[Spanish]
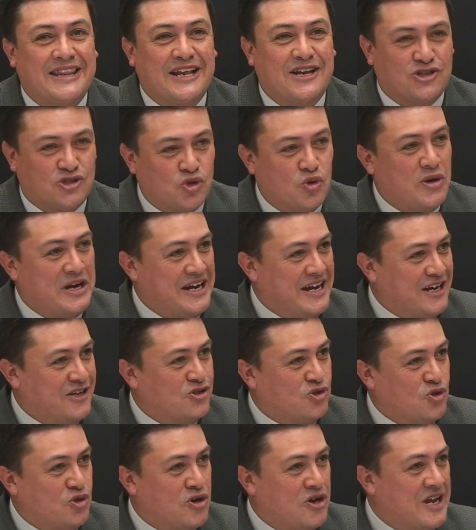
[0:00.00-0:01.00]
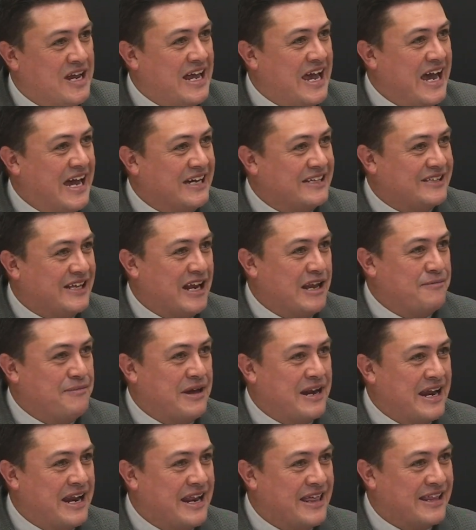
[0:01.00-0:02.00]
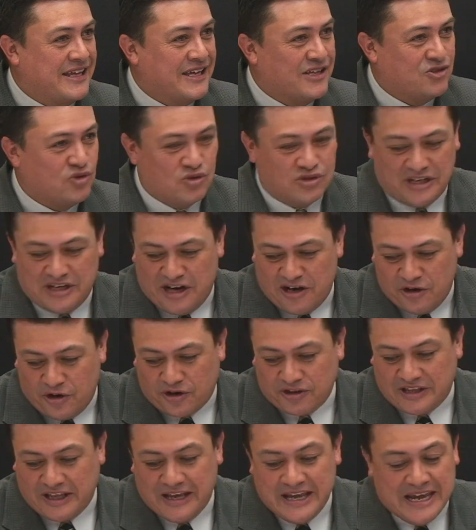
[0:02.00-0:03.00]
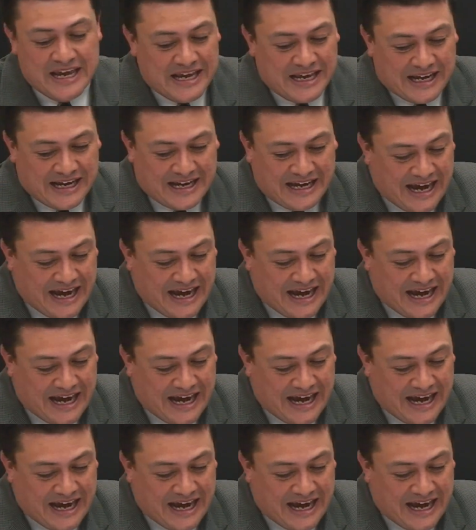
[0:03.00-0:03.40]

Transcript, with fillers: del sur en el sur hasta la Mariana de Jesús en el norte. Correcto.